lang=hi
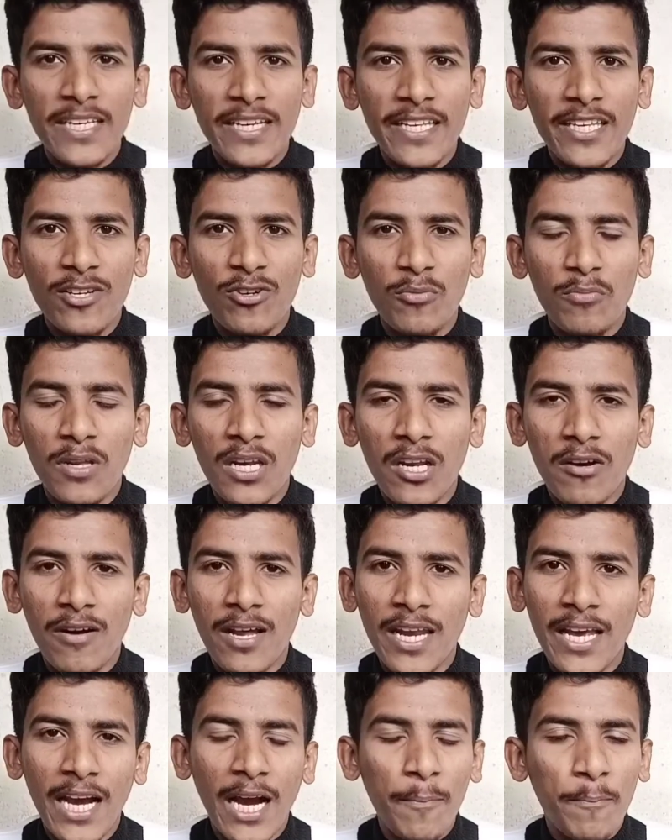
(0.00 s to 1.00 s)
देखने को मिलने
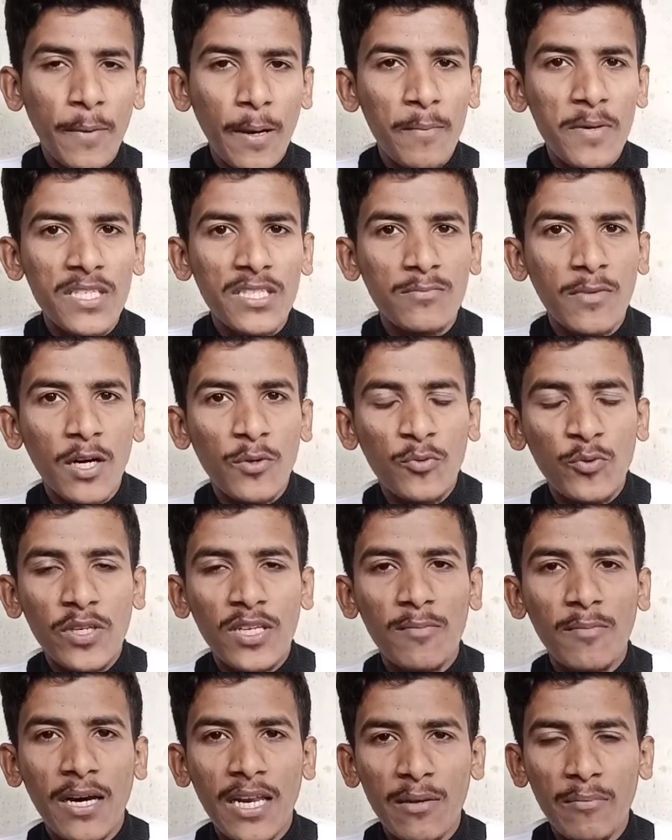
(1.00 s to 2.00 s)
वाला है अपकमिंग स्मार्टफोन
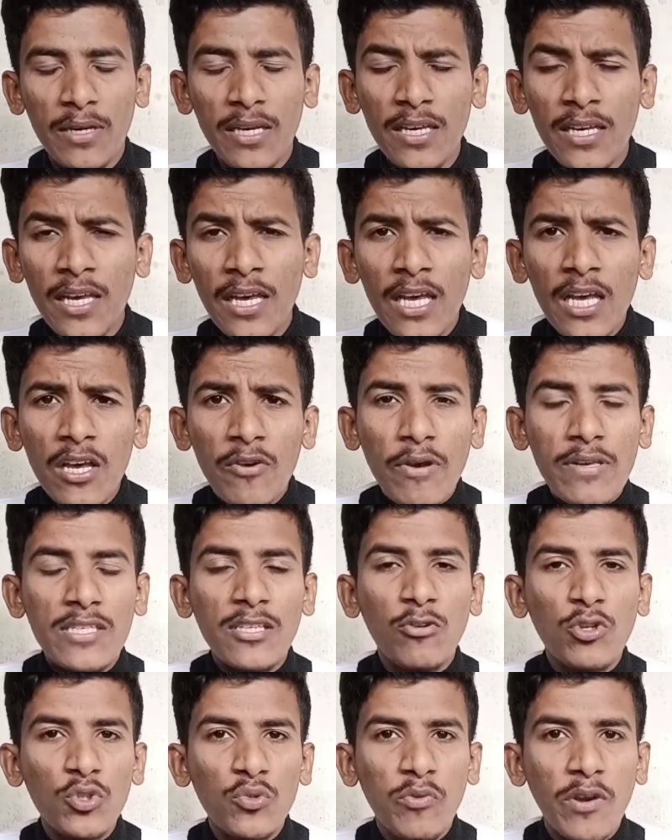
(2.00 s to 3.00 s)
के बारे में
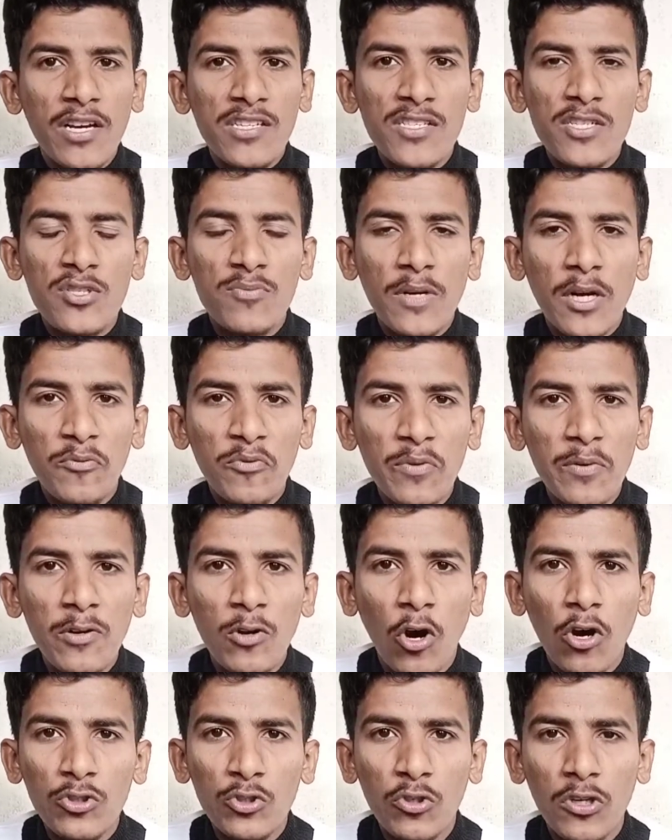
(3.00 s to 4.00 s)
वैसे कुछ फ्लैक्सी स्मार्टफोन भी
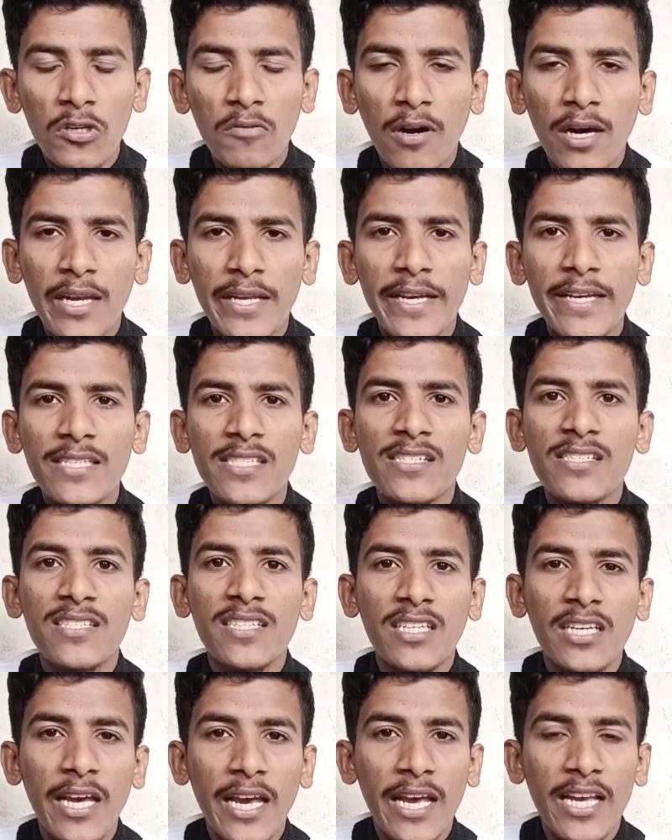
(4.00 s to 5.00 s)
लॉन्च होने वाले हैं
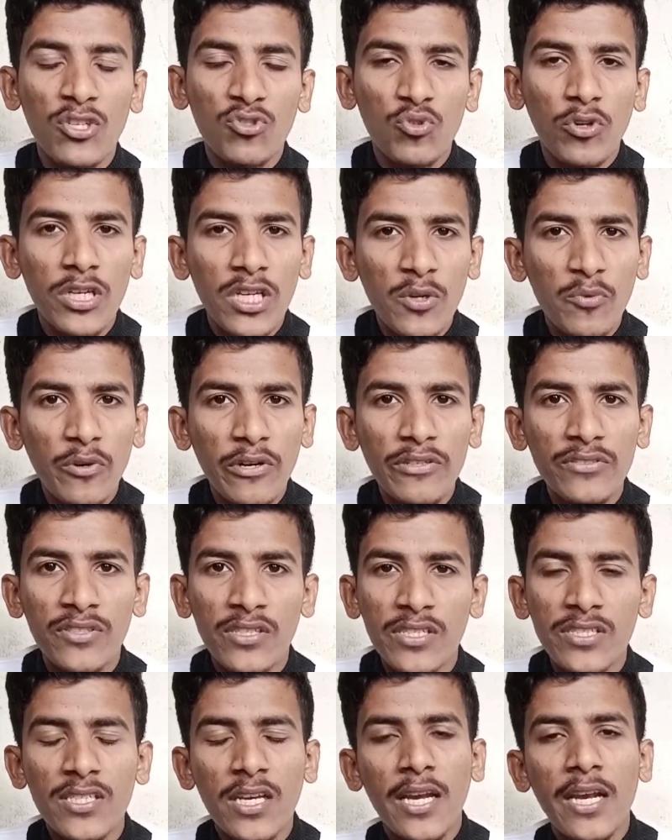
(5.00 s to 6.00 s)
जैसे कि एस
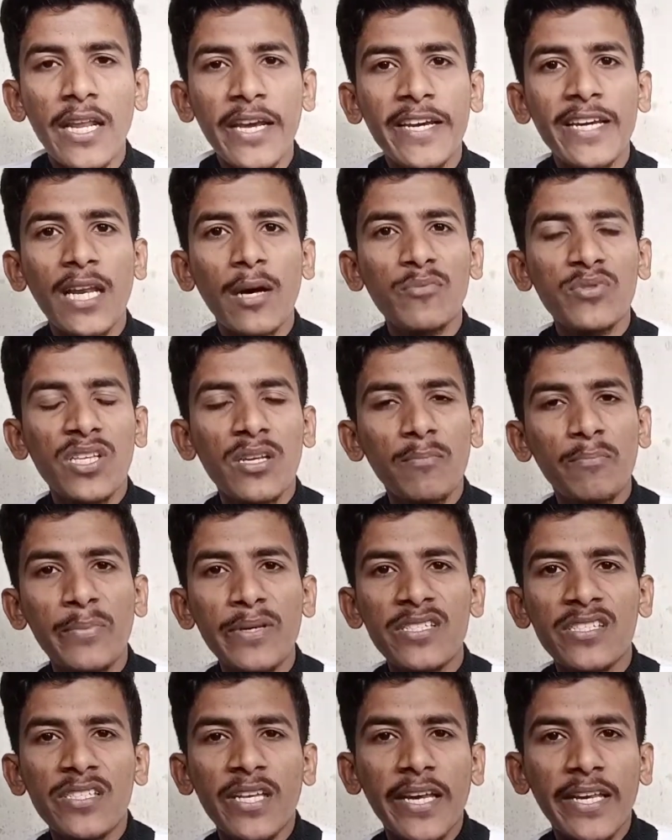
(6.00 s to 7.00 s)
सीरीज लेकिन हम सिर्फ
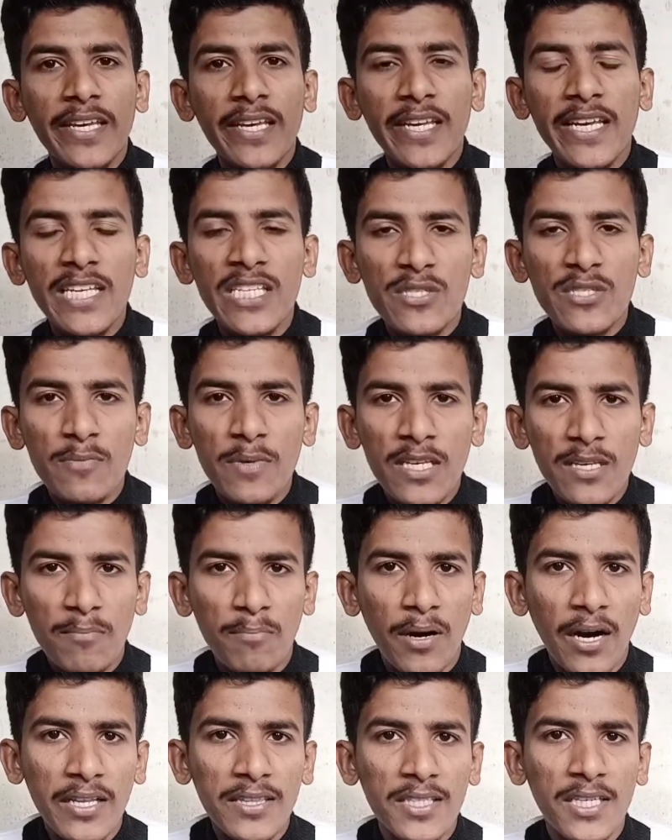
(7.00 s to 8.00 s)
बीस के रेंज में ही
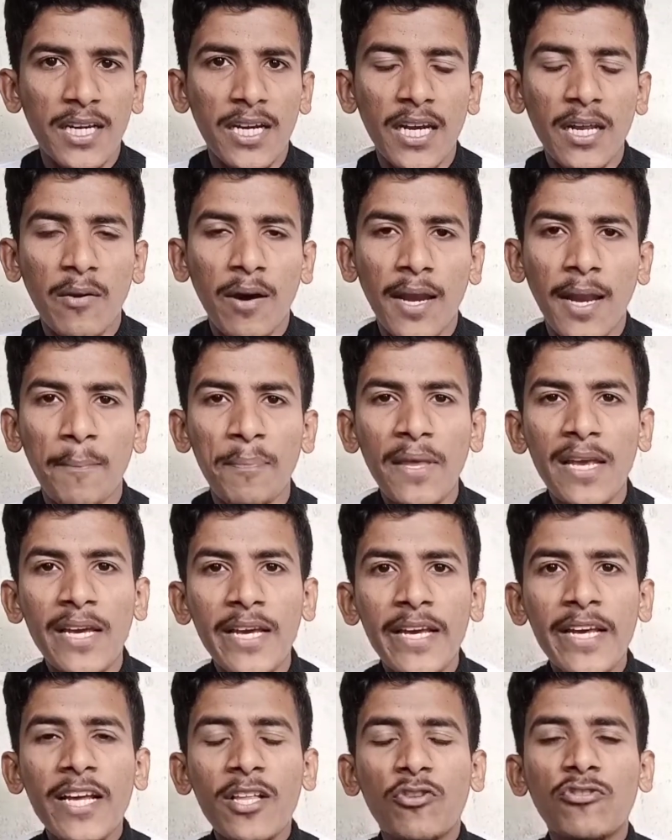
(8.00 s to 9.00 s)
बात करने वाले हैं
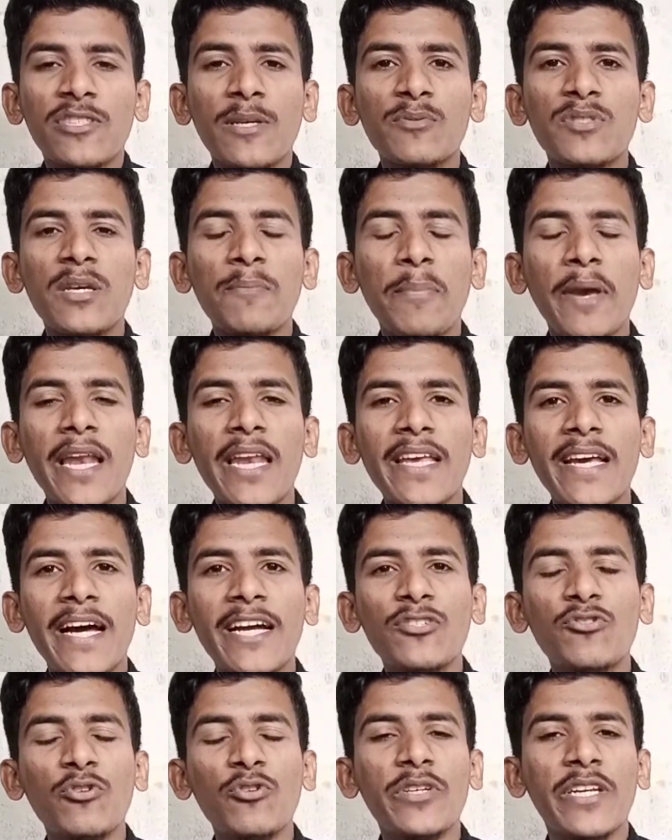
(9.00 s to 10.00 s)
तो सबसे पहले
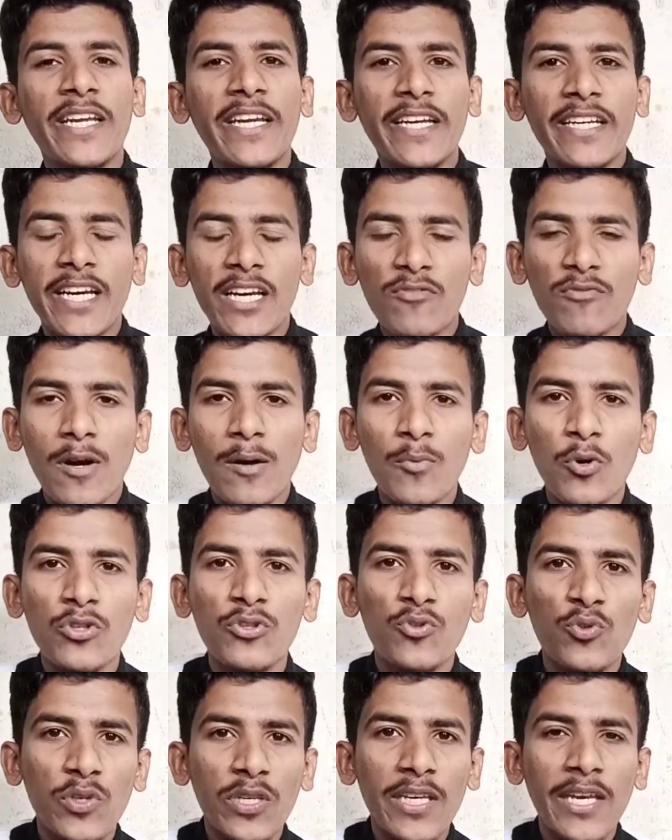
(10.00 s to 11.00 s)
यार जो डेट कंफर्म हो
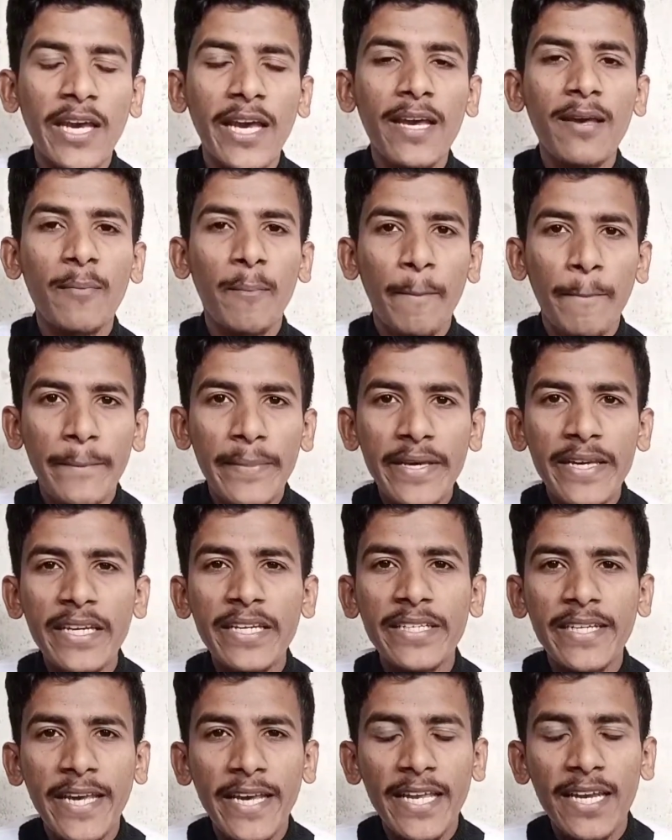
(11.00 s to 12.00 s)
चुकी है मी
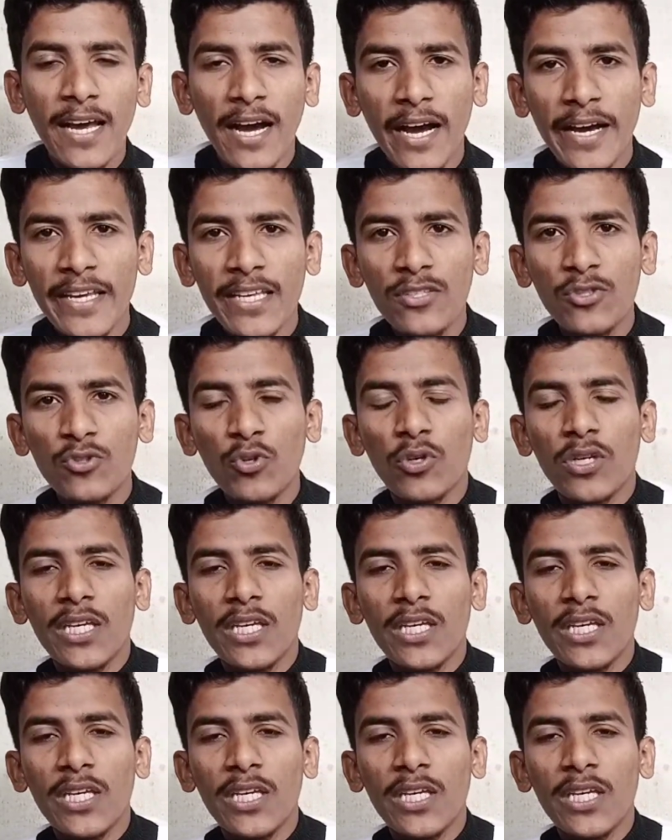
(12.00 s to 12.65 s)
टेन आई जो